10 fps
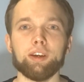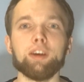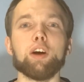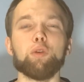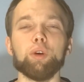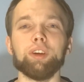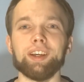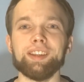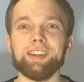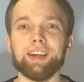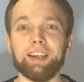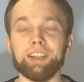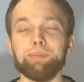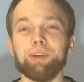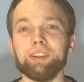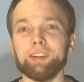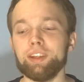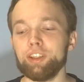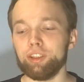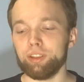к какой касте она
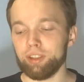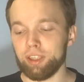принадлежит.